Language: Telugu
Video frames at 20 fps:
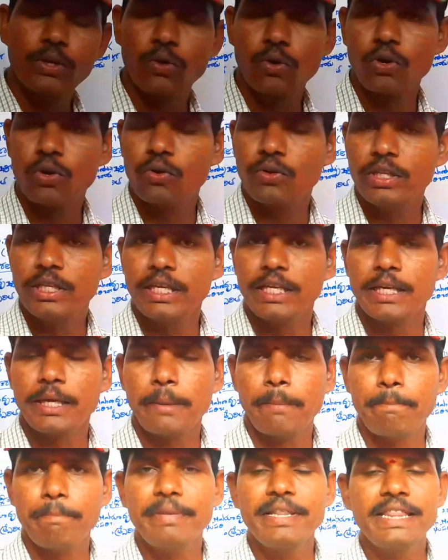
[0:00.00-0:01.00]
రెండవది
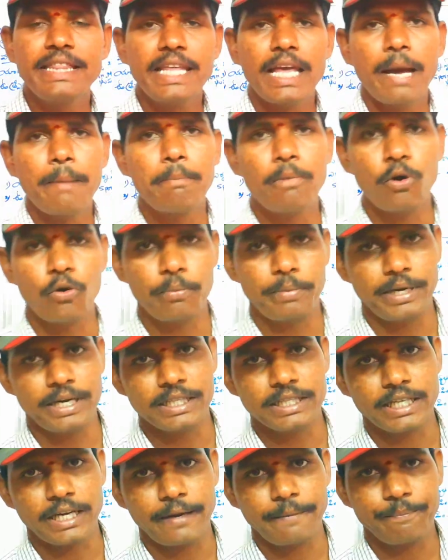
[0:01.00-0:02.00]
మిథ్యా
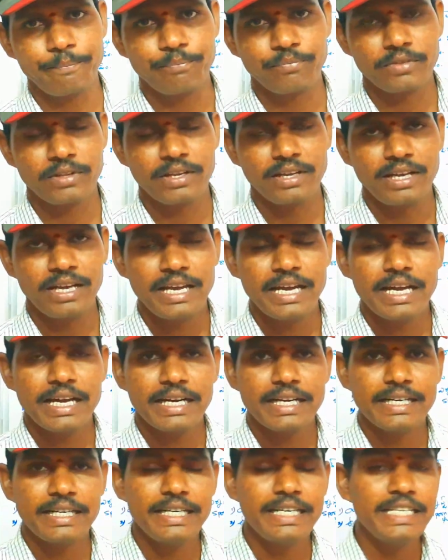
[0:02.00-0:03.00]
బహుపిడత
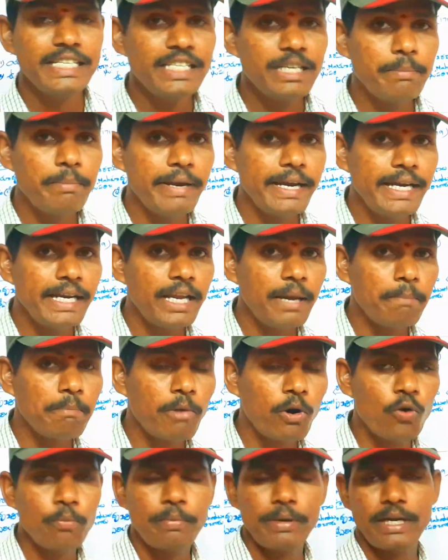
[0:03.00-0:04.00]
నిజమైన
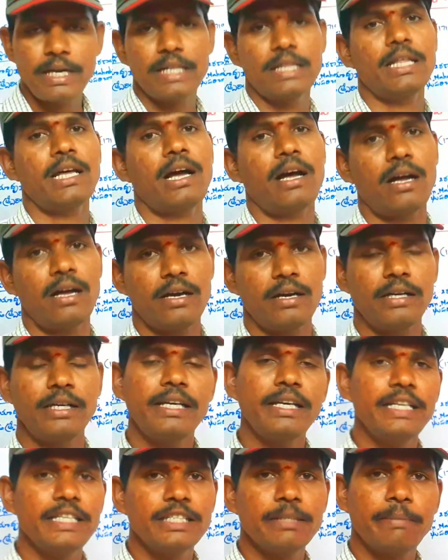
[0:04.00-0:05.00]
బహుపిడత
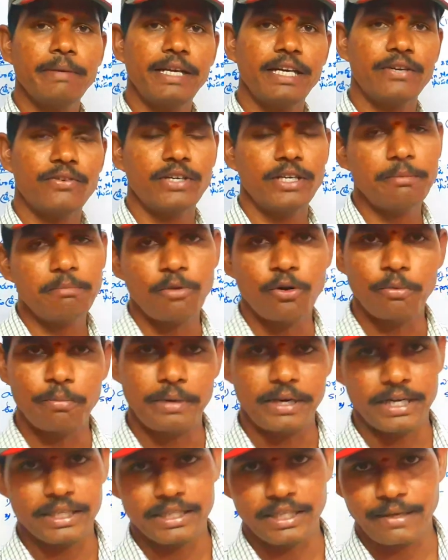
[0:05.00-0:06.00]
అంటే నిజమైనటువంటి
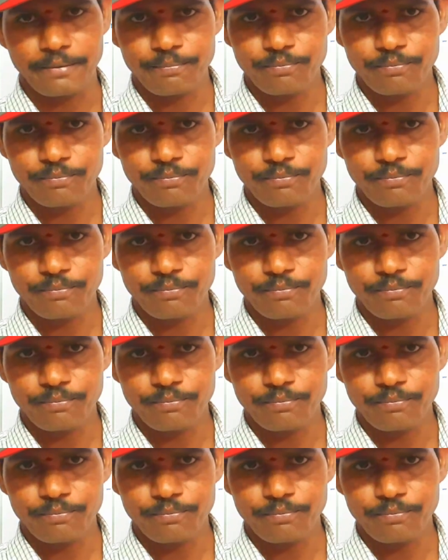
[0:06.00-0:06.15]
బహుపిడత